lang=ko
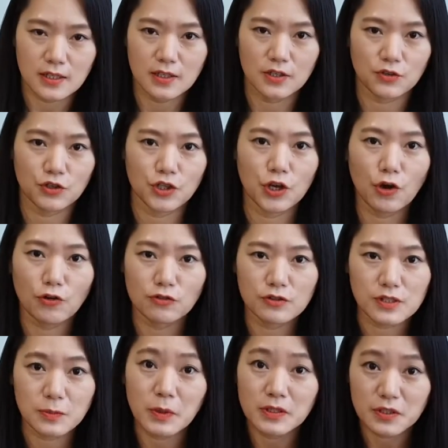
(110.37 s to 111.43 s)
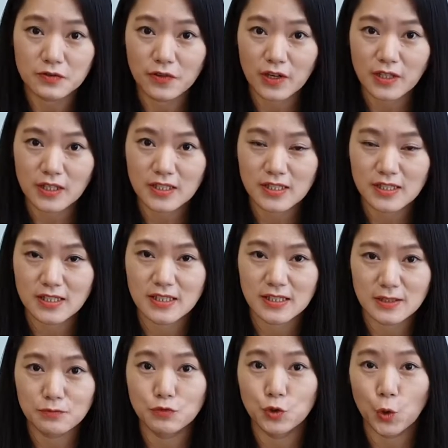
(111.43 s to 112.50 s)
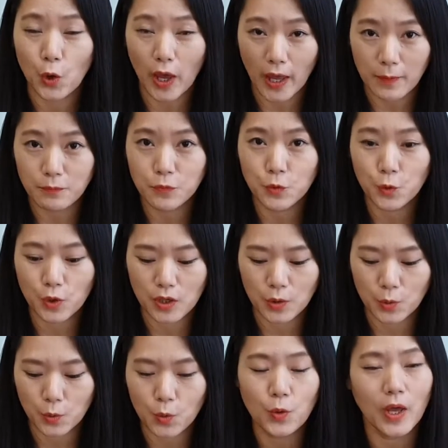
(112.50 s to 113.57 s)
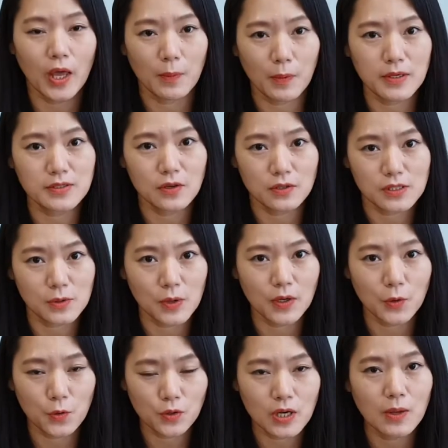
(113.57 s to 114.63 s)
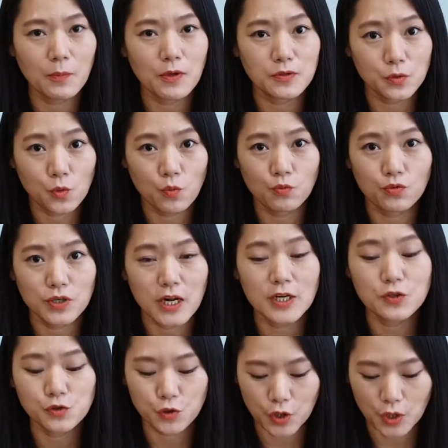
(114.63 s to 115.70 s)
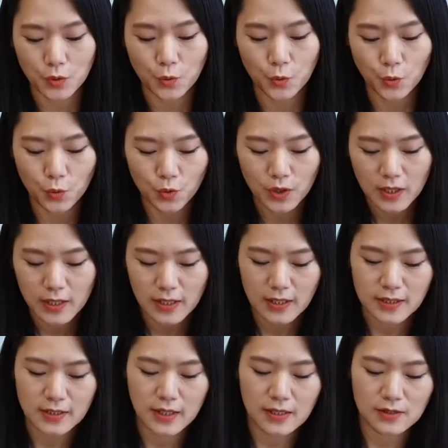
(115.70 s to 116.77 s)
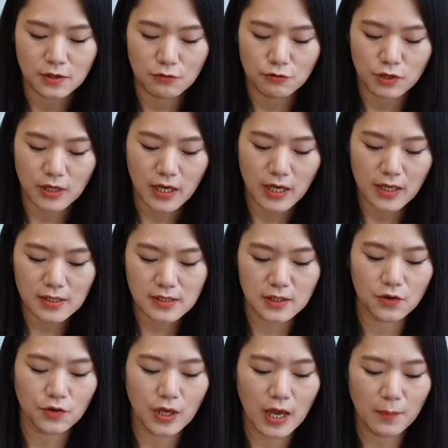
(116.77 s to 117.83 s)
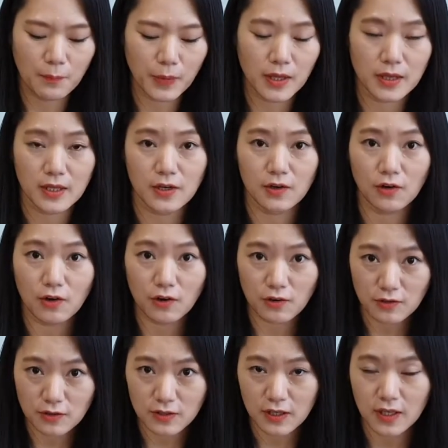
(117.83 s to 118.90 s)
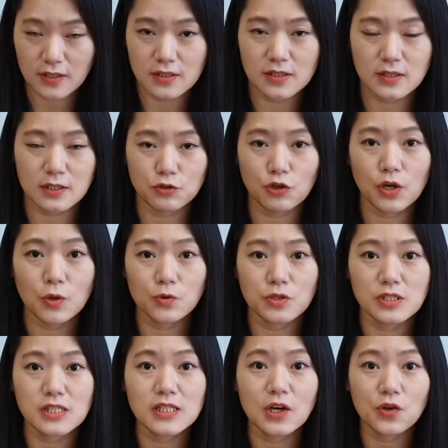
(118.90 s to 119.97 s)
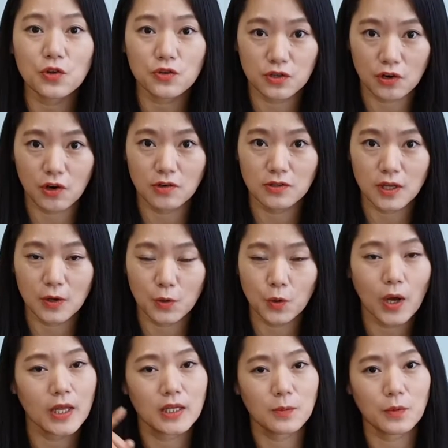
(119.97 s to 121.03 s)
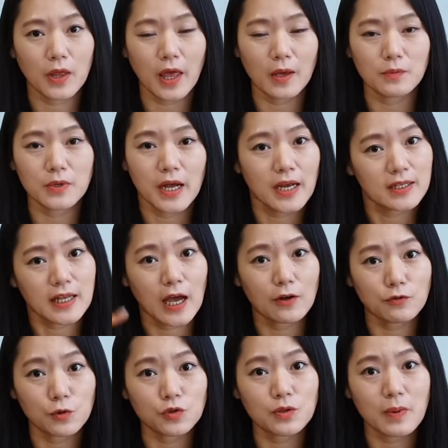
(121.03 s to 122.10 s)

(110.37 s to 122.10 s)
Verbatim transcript: 귀여운 스마트 파닉스 무료 앱도 있고 앱에서 이제 활용을 하면서 공부를 할 수도 있고 그래서 우리가 여기 앞에 있는 거 이렇게 QR코드 찍어서 들어가도 되고 아니면 앱을 아예 다운로드